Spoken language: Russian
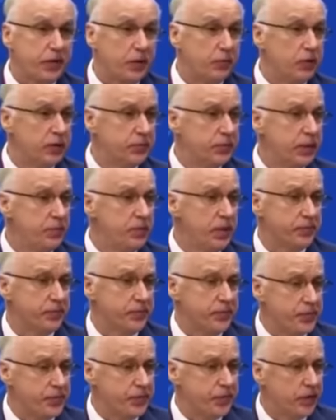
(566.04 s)
Вот пример.
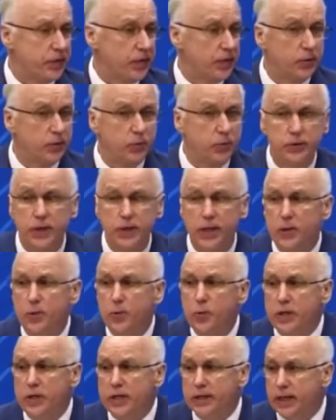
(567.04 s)
Ну,
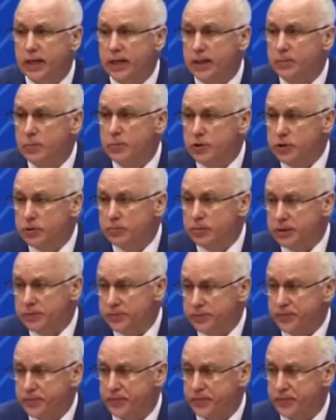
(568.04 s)
доколе так может быть?